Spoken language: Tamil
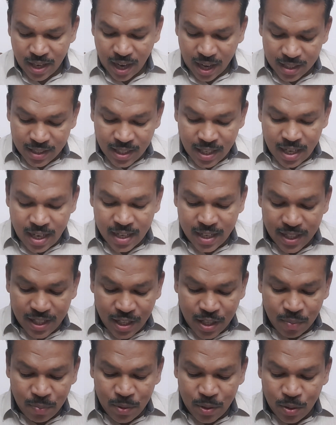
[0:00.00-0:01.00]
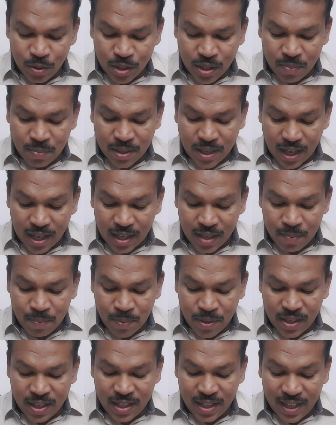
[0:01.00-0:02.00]
அதிலே நீரும் யூதரும் கலகம்
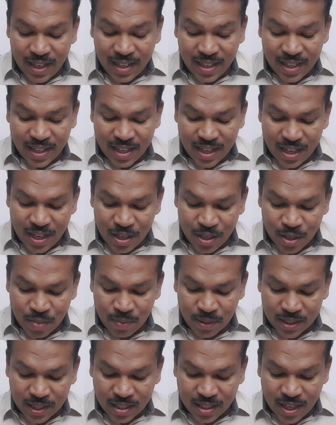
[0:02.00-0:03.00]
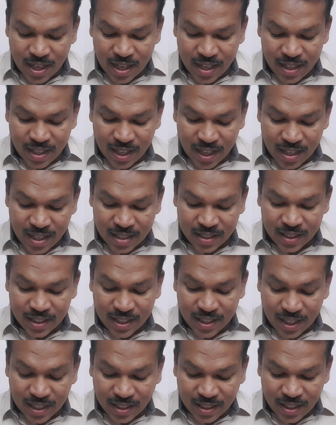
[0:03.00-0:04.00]
பண்ண நினைக்கிறீர்கள் என்றும் அதற்காக நீர் அலங்கத்தை
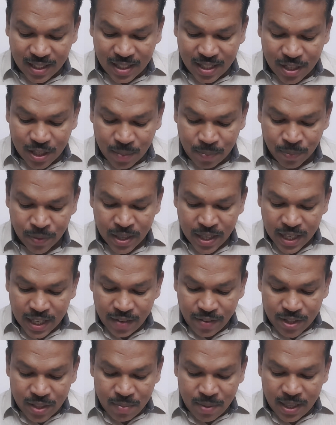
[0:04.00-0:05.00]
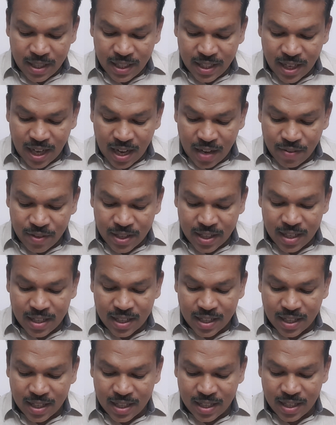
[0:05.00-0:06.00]
கட்டுகிறீர் என்றும் இவ்விதமாய் நீர்
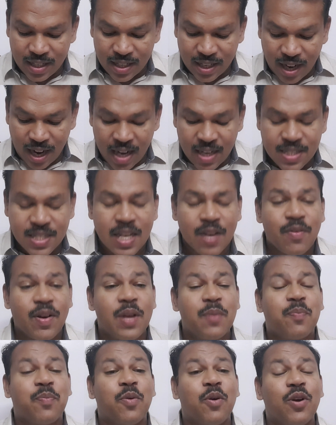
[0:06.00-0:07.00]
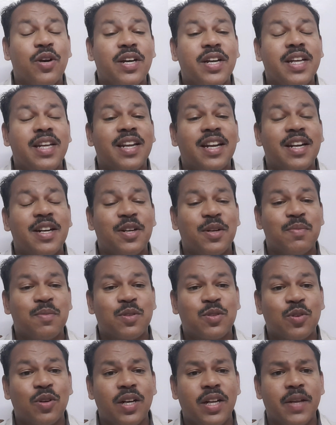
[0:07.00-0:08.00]
அவர்களுக்கு ராஜாவாய் போகிறீர் என்றும்
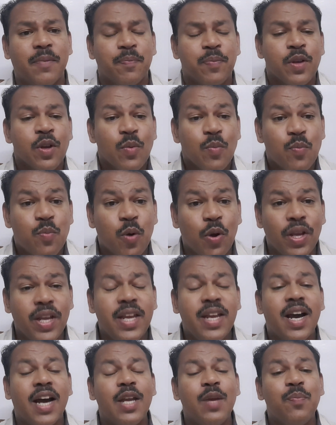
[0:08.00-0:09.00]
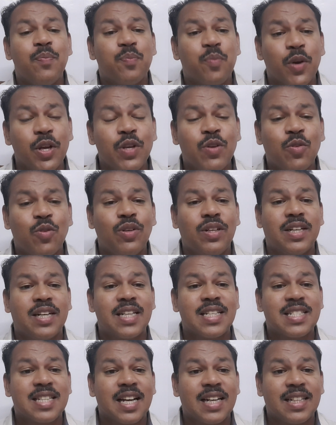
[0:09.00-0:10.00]
சொல்லி பொய்யாய் பொய்
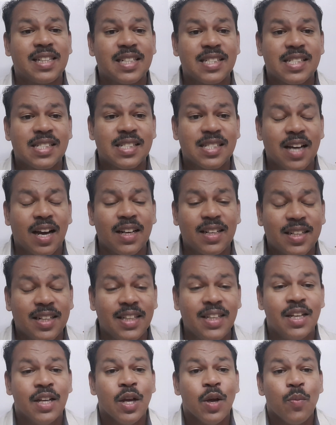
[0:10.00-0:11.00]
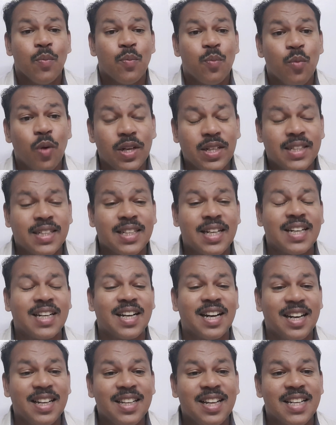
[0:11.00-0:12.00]
குற்றச்சாட்டு சாட்டி மொட்டை
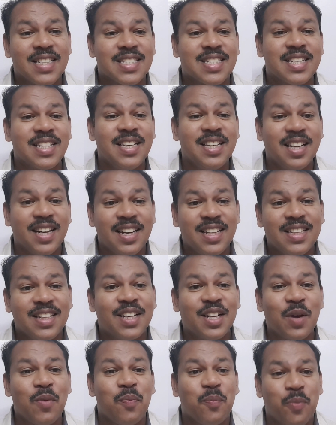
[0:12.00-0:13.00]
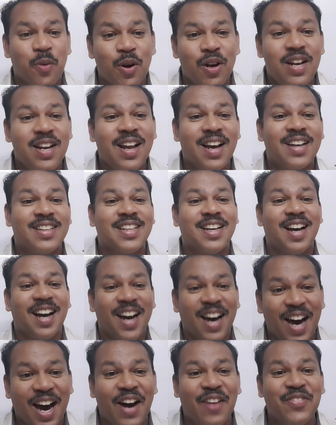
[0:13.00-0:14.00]
கடிதாசி எழுதுகிற பொல்லாத
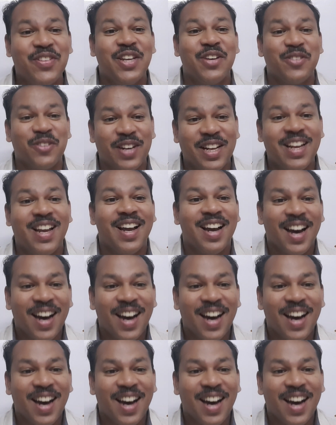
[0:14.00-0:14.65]
ஆவியுடைய